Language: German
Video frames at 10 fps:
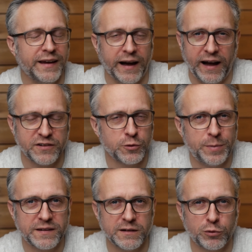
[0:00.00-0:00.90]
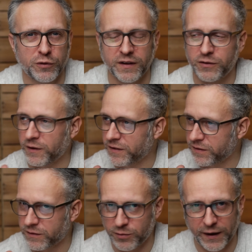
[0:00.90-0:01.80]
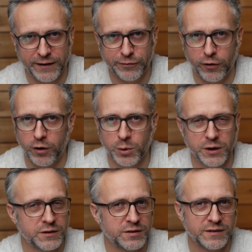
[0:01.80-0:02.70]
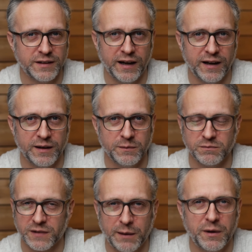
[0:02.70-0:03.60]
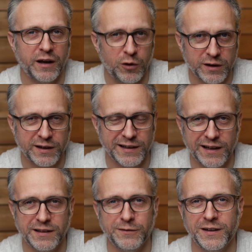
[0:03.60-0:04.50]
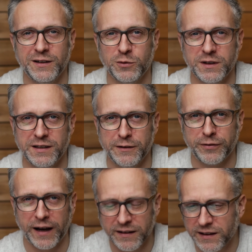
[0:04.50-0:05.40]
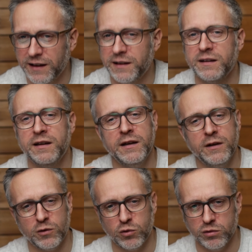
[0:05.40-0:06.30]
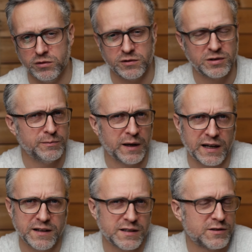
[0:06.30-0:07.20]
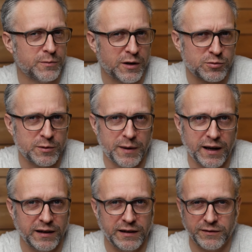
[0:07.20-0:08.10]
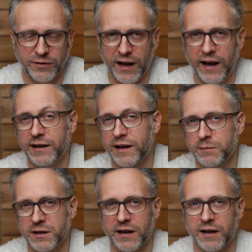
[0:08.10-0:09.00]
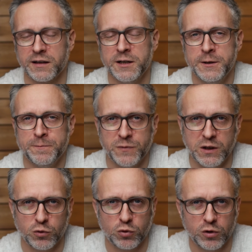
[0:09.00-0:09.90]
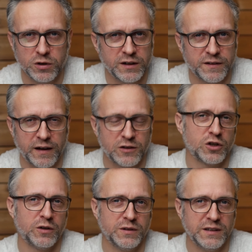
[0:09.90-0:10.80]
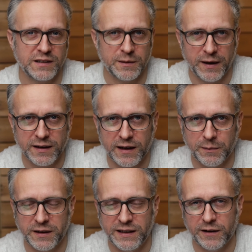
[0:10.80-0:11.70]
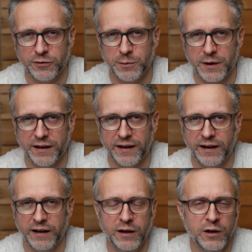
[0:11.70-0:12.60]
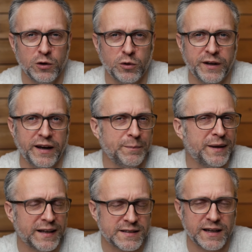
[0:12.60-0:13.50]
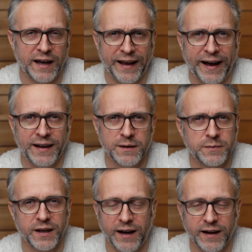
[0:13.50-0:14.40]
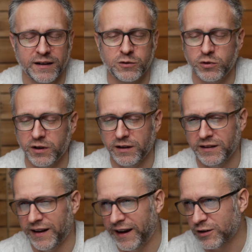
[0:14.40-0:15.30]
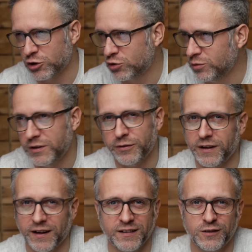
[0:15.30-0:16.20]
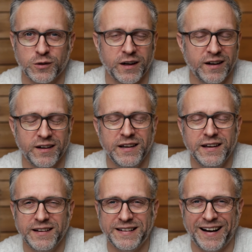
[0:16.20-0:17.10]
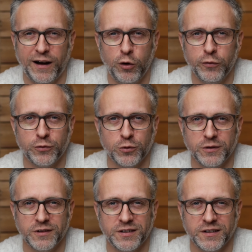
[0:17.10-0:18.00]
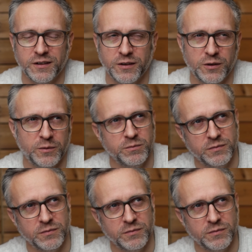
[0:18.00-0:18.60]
Ja, Astropixel Prozessor ist straightforward. Da kann man auch relativ intuitiv rangehen und man kann sich zum Beispiel mal irgendwie einen Nachmittag die Tutorials anschauen, die ich gemacht habe hier auf dem Kanal. Und dann hat man das an einem Tag oder in einer Stunde vielleicht sogar drauf und äh,